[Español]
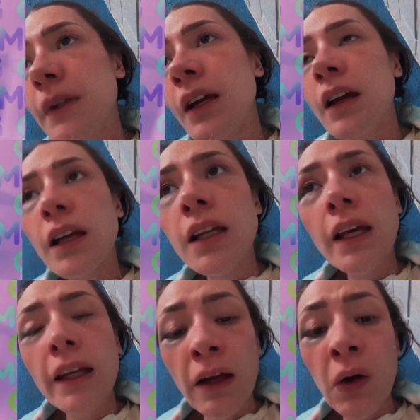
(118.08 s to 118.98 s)
y
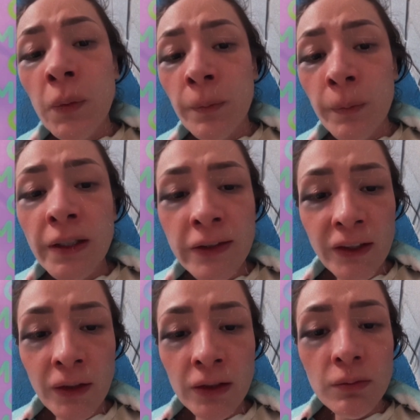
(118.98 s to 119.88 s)
quedé con
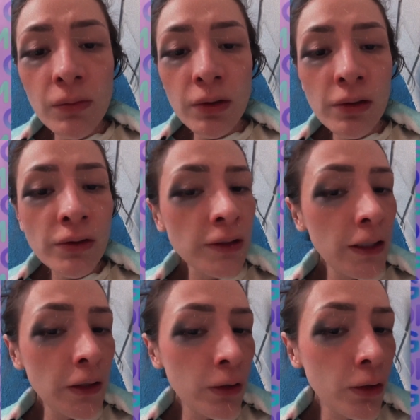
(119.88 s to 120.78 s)
visión borrosa
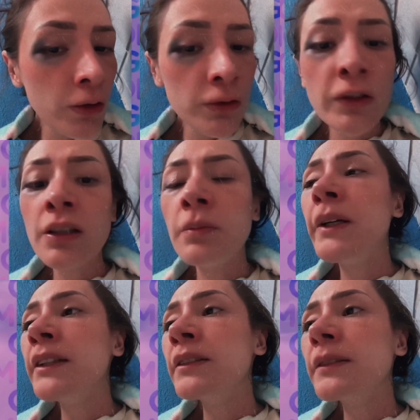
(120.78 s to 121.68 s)
de todos los golpes